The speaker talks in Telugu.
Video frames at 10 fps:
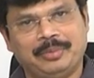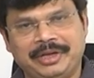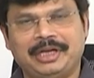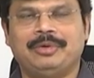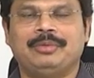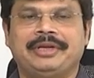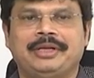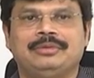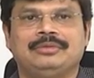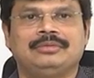బన్నీబాబుకి
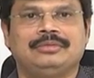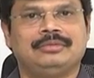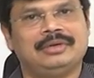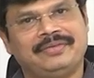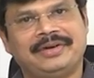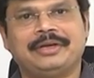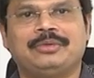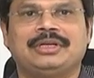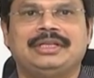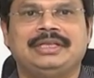నేను డెఫినెట్లీ
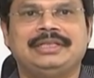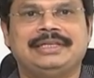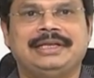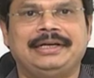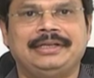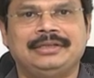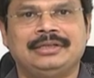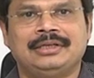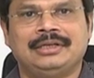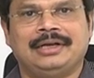కృతజ్ఞత తెలియజేయాలండి
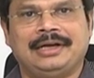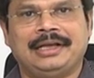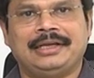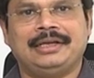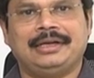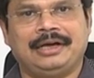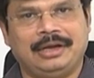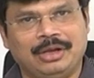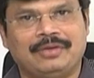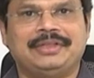అలాగే
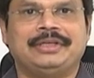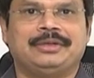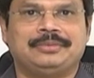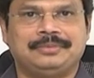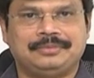అల్లు అరవింద్ గారు